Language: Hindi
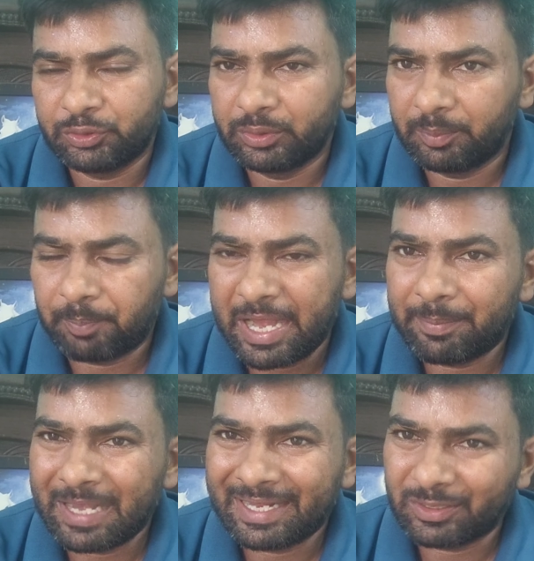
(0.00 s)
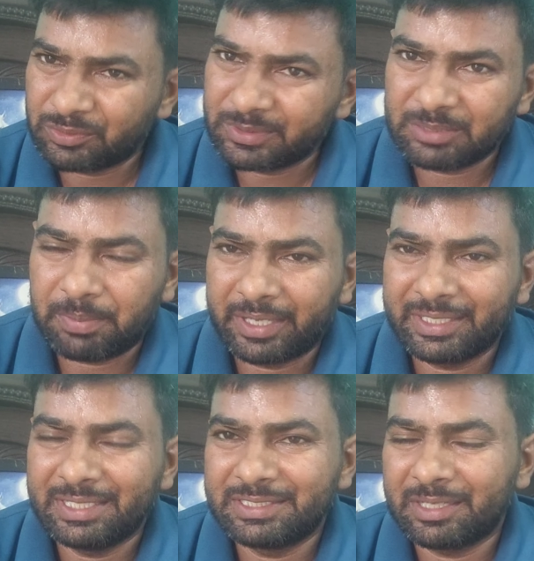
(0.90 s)
जो पाइप लाइन है उसमें से
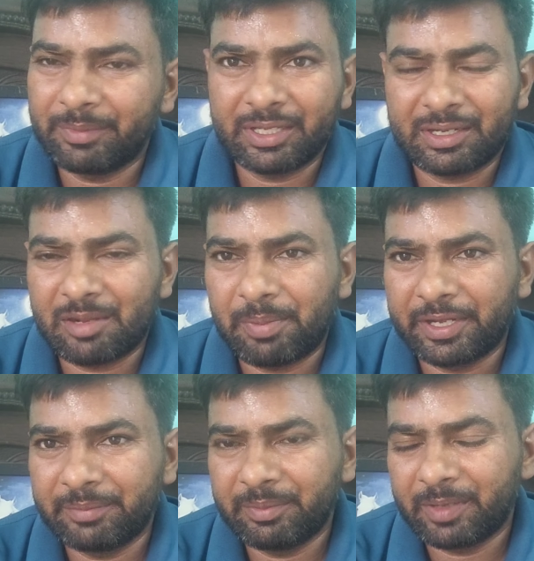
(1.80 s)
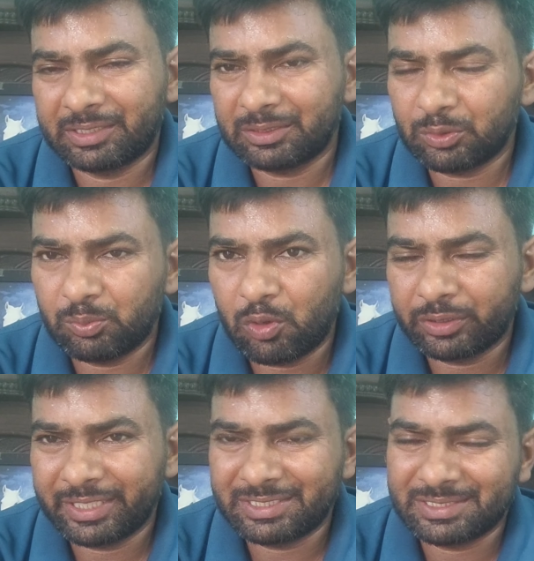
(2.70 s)
पानी खींच के हमने घर का पानी भी भरा था तो
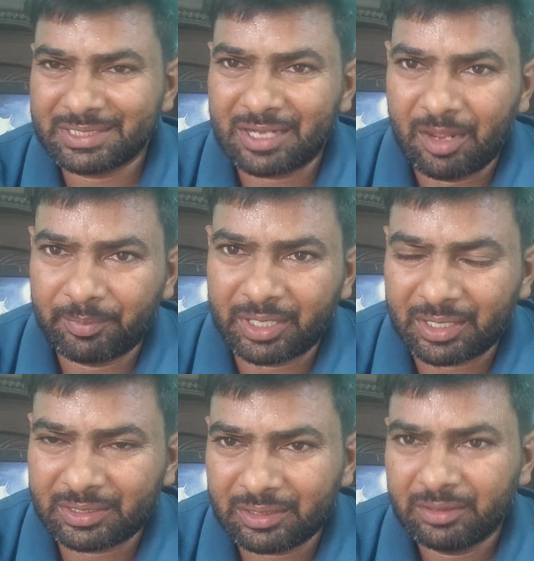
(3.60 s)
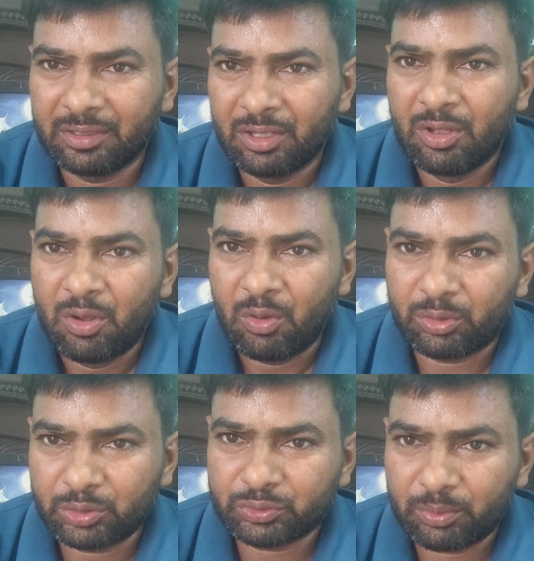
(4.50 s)
बहुत ही अच्छे से काम कर रहा था
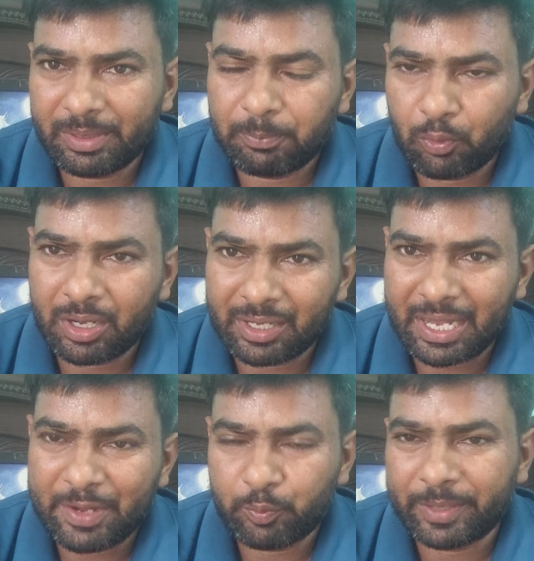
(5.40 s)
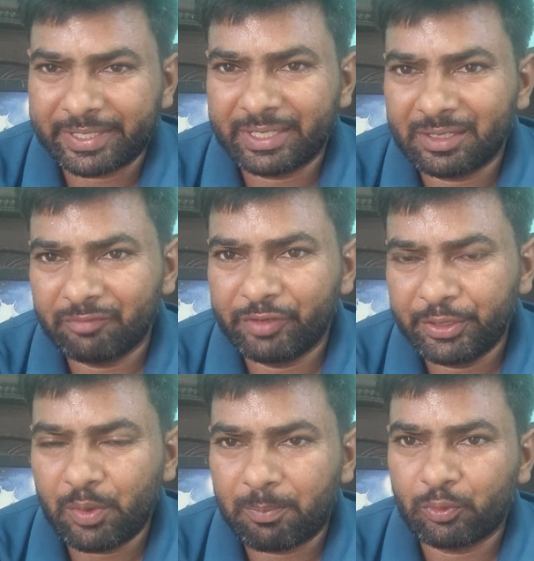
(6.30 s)
और दोस्तों मैं पूरा लाइव प्रैक्टिकल वीडियो